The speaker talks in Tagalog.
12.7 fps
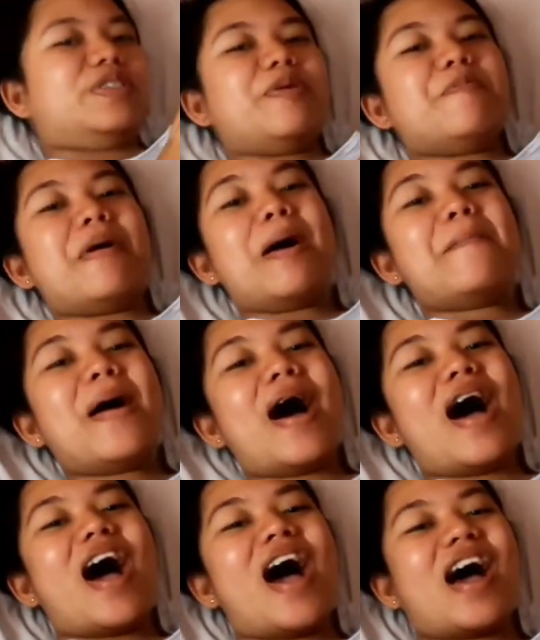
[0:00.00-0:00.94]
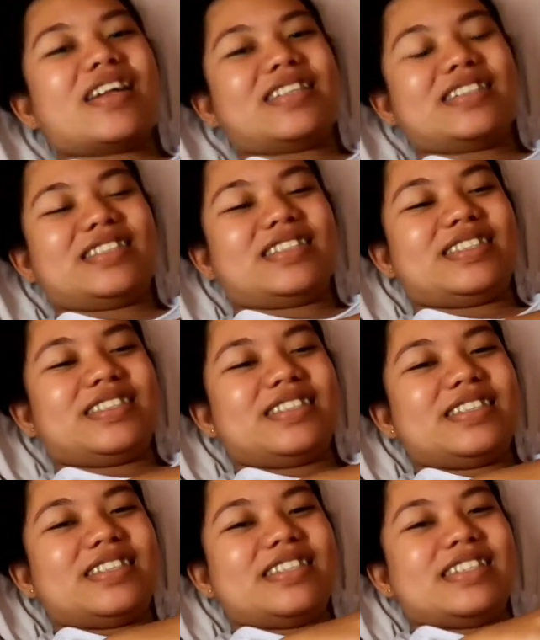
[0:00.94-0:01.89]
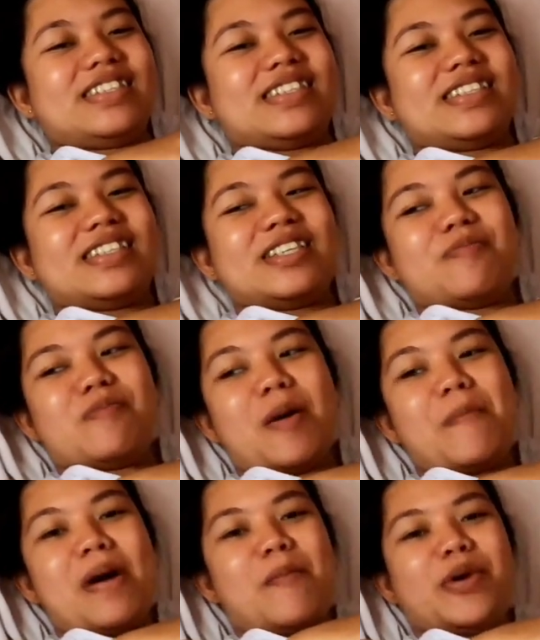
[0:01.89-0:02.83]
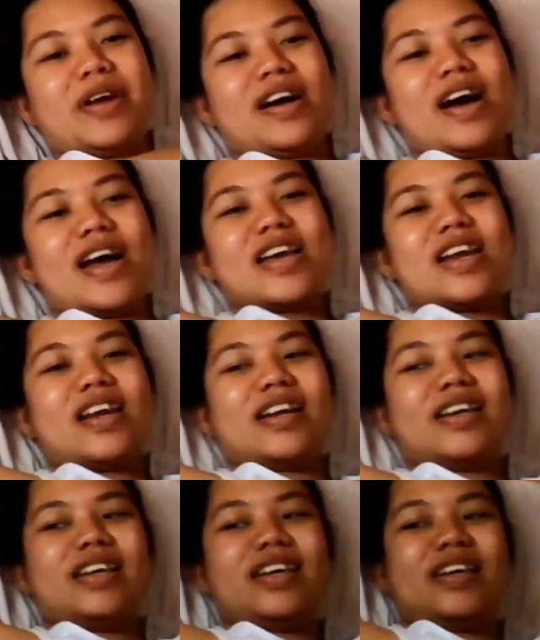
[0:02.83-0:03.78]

Magkilak na. Si Mama may angayan ang